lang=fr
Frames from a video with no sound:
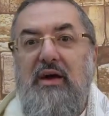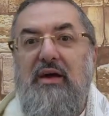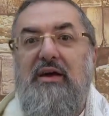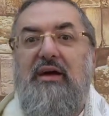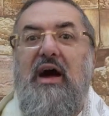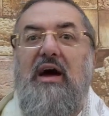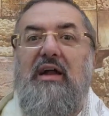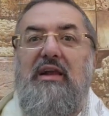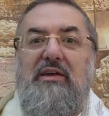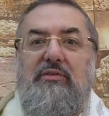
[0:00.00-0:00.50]

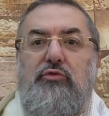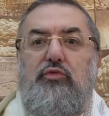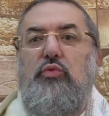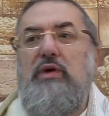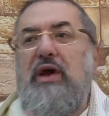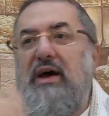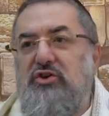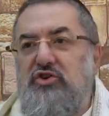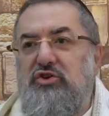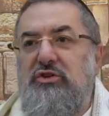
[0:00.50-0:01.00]
Car
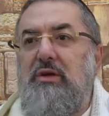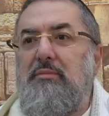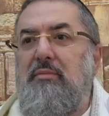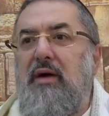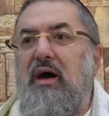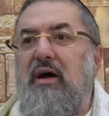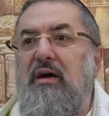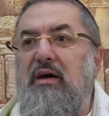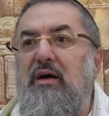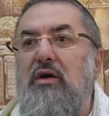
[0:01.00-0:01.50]
l'essuyage des
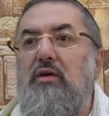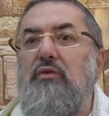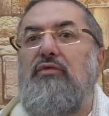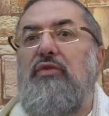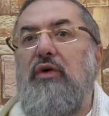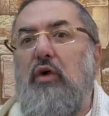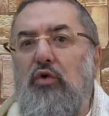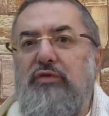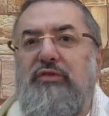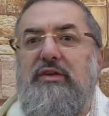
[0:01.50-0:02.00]
mains
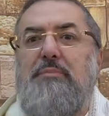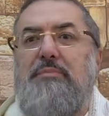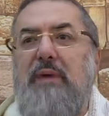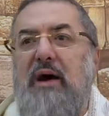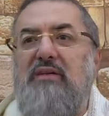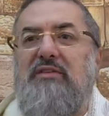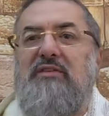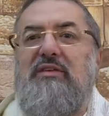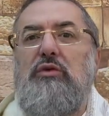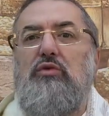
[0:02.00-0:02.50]
fait aussi
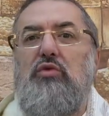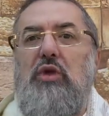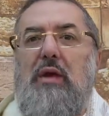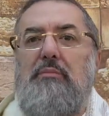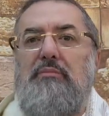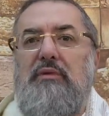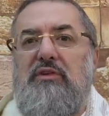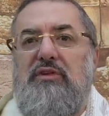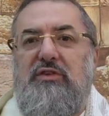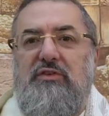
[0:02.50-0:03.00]
partie de la
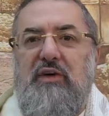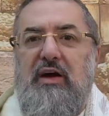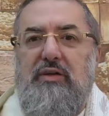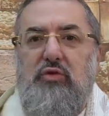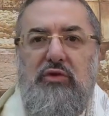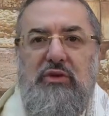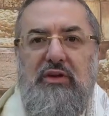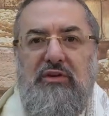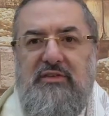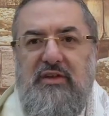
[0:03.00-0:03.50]
mitzvah
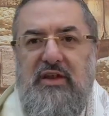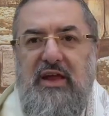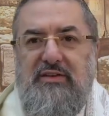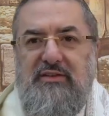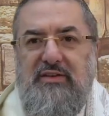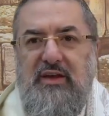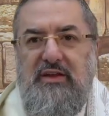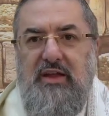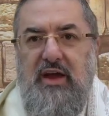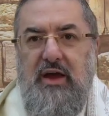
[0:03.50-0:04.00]
de Netilat
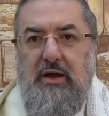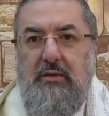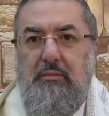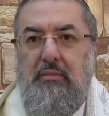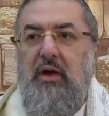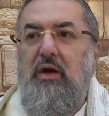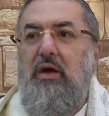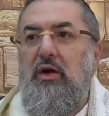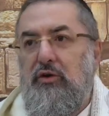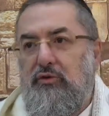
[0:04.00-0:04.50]
Yadayim.
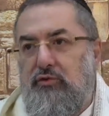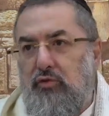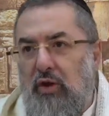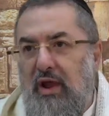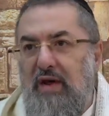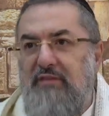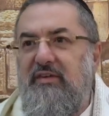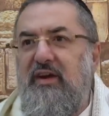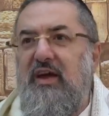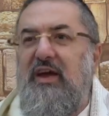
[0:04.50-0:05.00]
Se
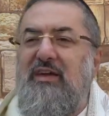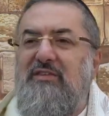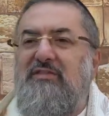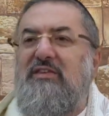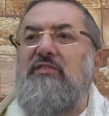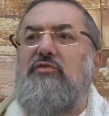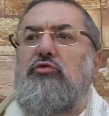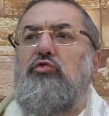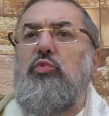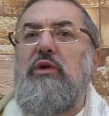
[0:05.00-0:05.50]
laver et
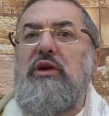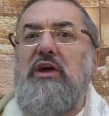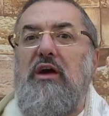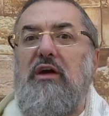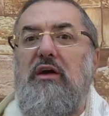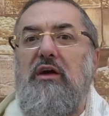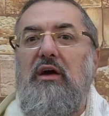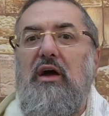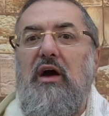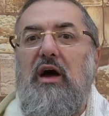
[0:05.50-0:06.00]

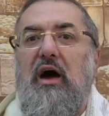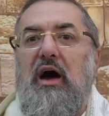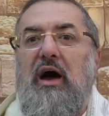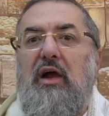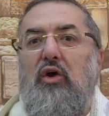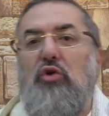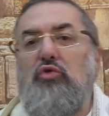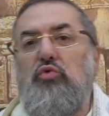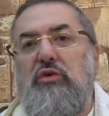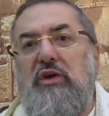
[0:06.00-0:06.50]
s'essuyer.
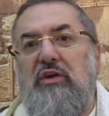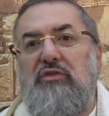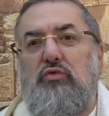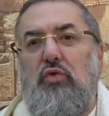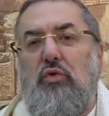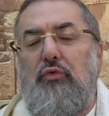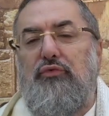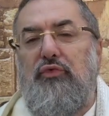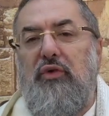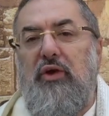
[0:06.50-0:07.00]
Alors nous, qu'est-ce
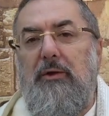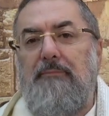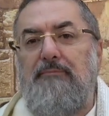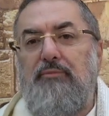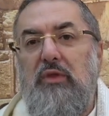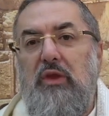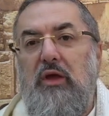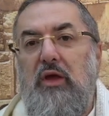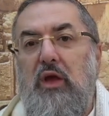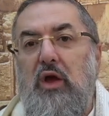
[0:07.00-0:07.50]
qu'on fait
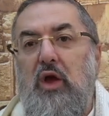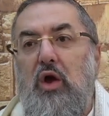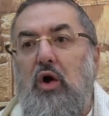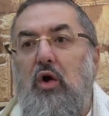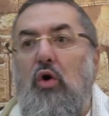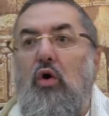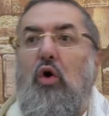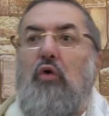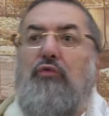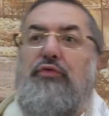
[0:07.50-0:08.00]

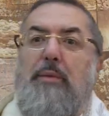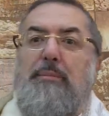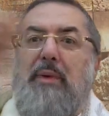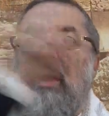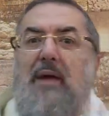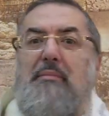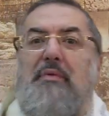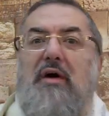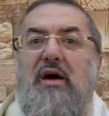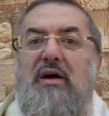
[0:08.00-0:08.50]
On ne fait pas
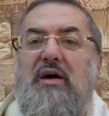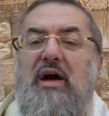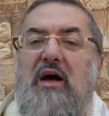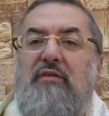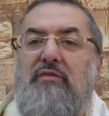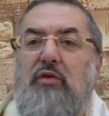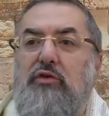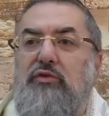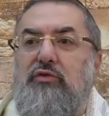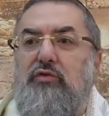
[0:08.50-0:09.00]
la bracha
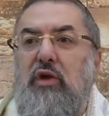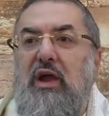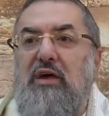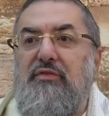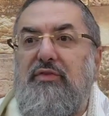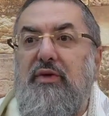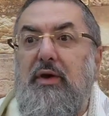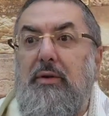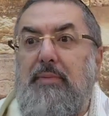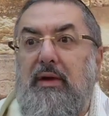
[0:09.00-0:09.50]
avant de se
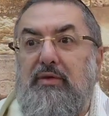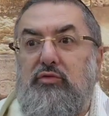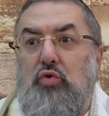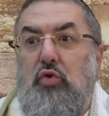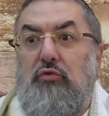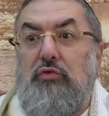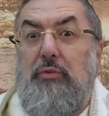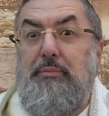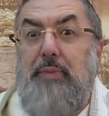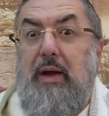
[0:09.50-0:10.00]
laver parce
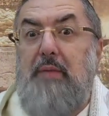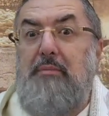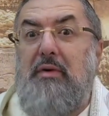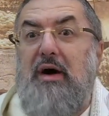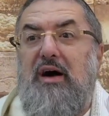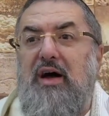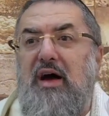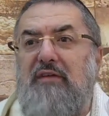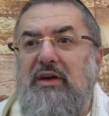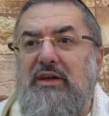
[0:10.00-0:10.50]
qu'on ne veut pas la
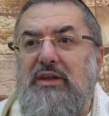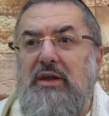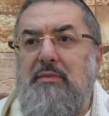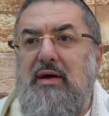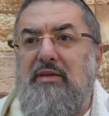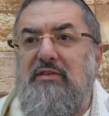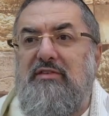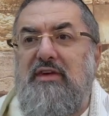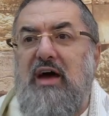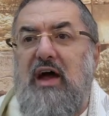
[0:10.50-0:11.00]
bracha avec des
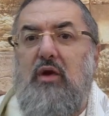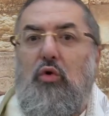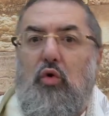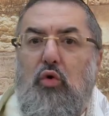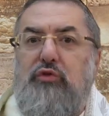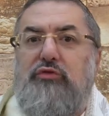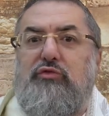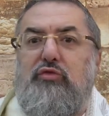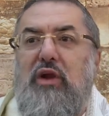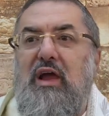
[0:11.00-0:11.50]
mains sales.
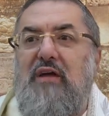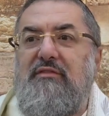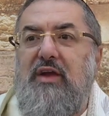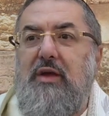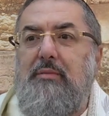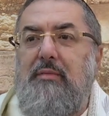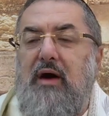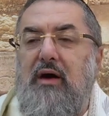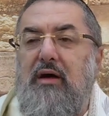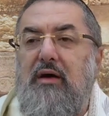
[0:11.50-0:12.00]
On se lave les
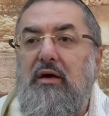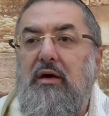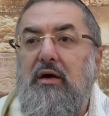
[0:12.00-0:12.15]
mains.